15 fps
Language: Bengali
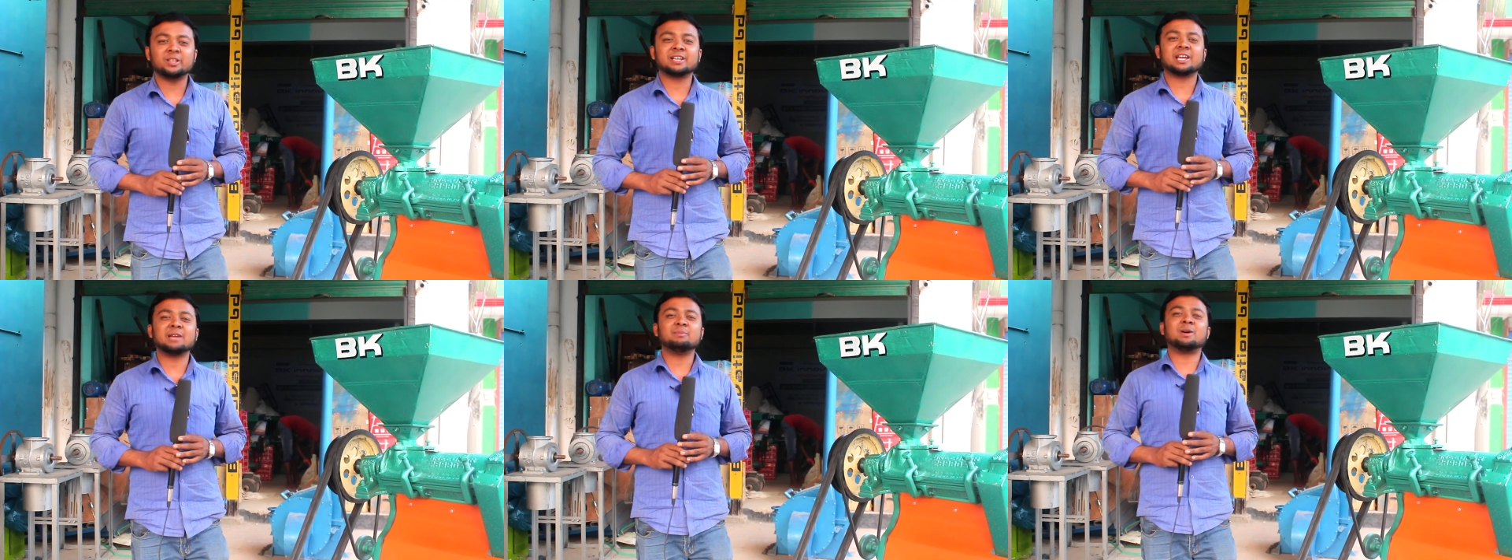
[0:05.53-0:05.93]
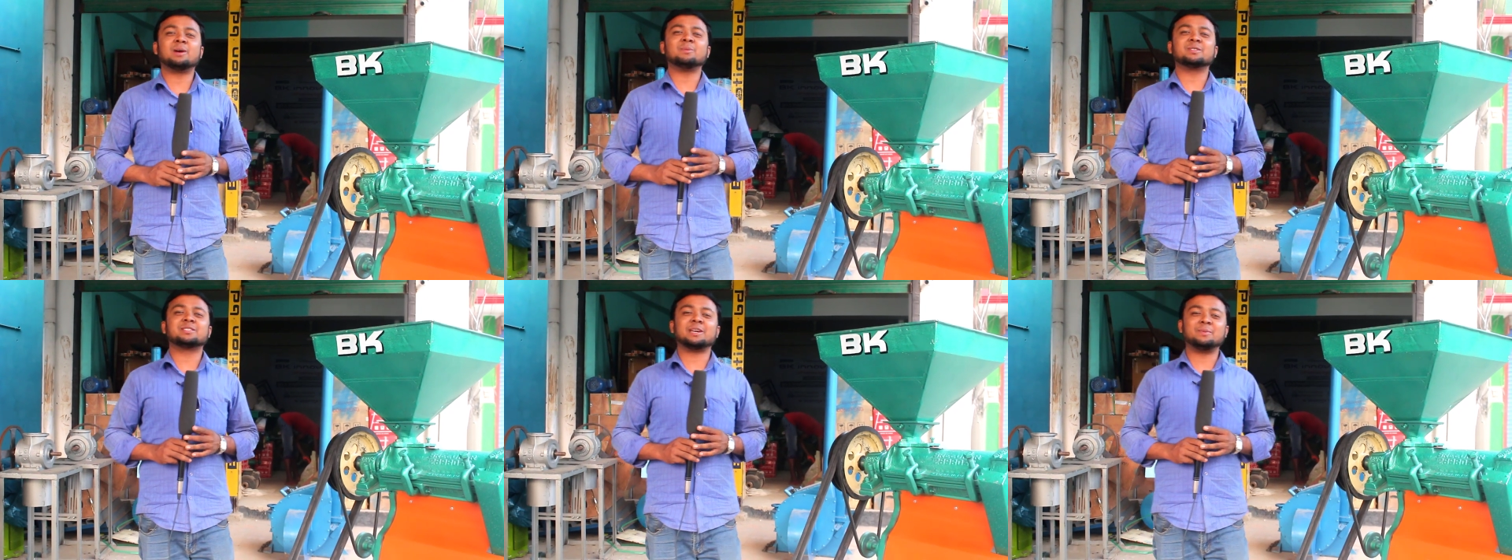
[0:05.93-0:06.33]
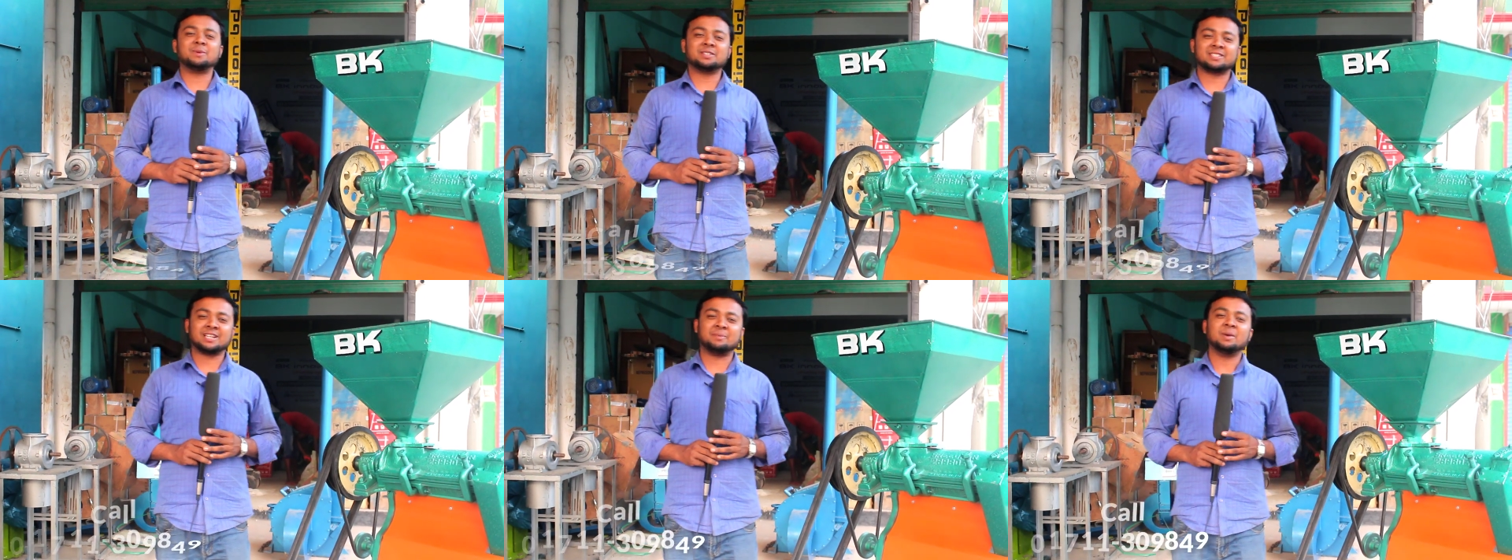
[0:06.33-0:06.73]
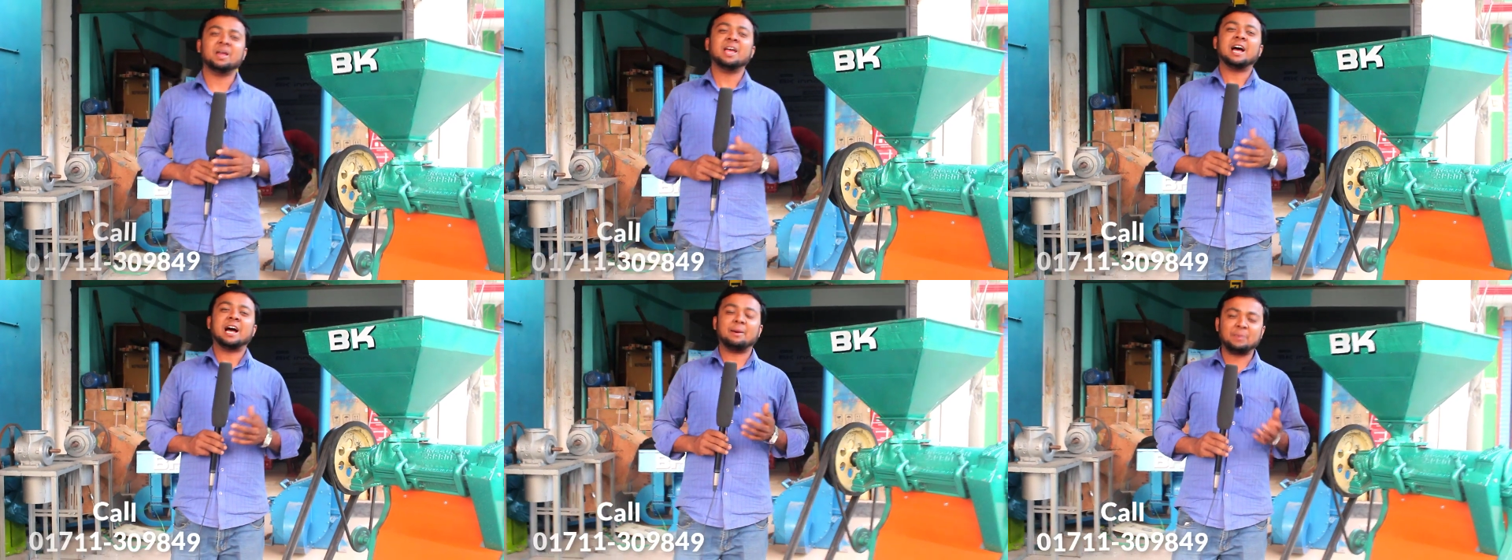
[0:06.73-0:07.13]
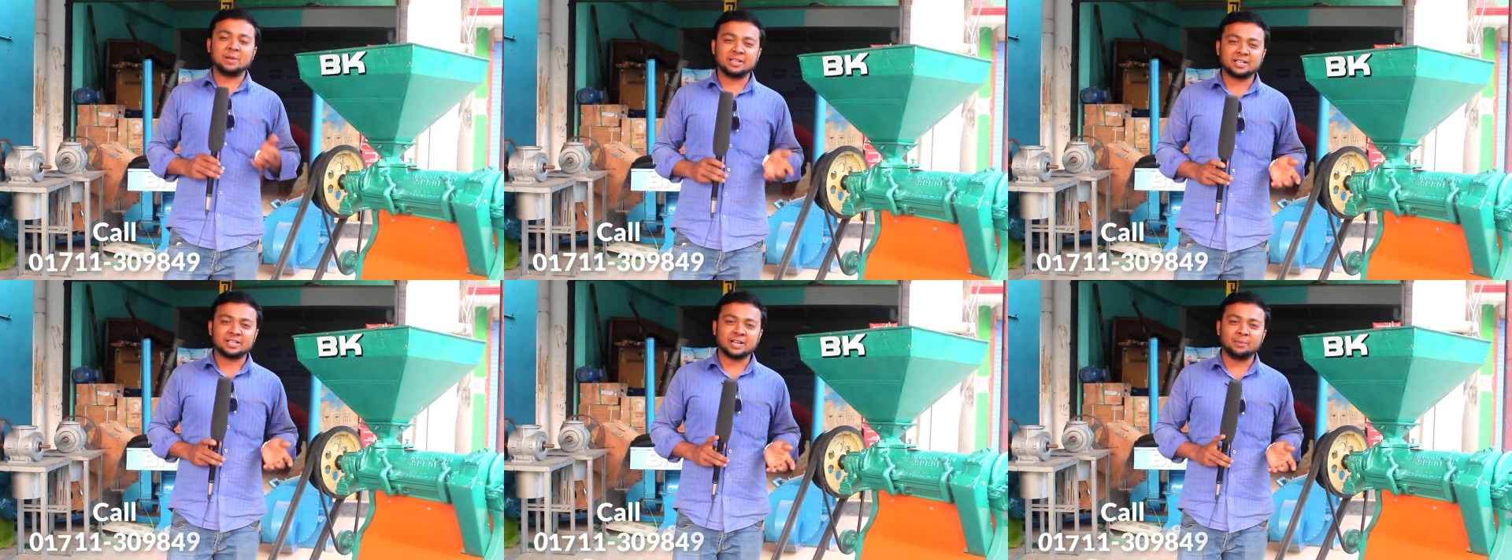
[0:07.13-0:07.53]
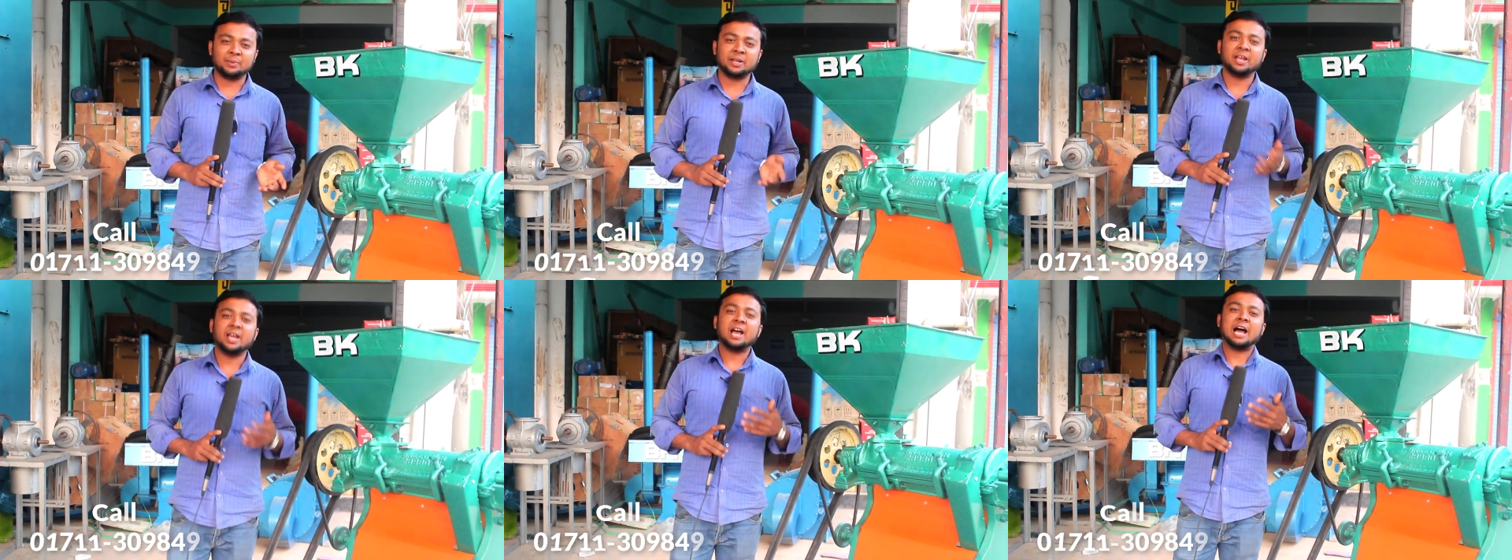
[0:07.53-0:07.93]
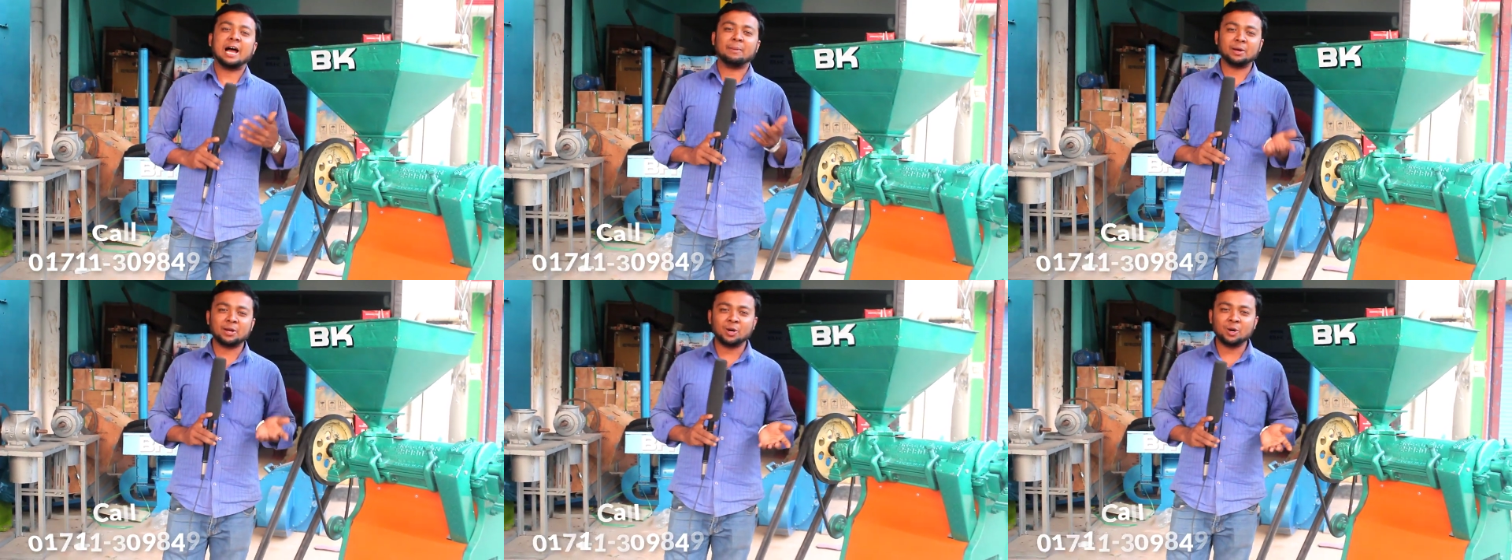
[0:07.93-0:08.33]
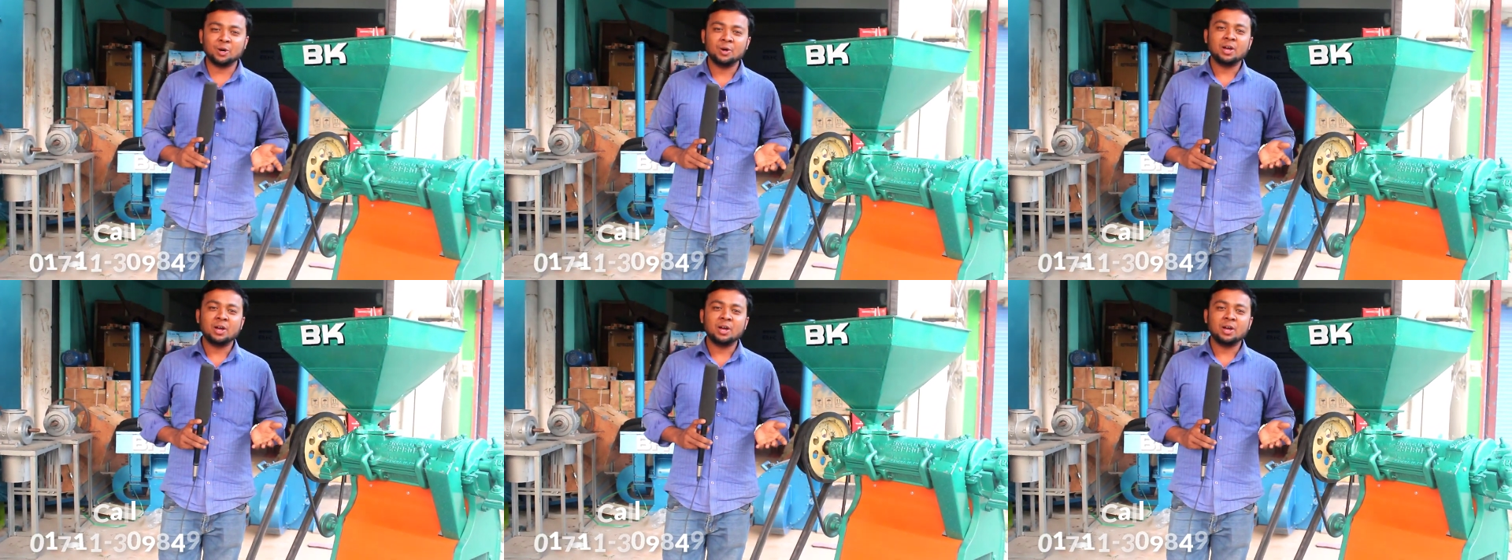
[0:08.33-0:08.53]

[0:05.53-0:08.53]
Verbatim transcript: থেকে আমি মোহাম্মদ সাইফুল ইসলাম আপনাদের সামনে আবারও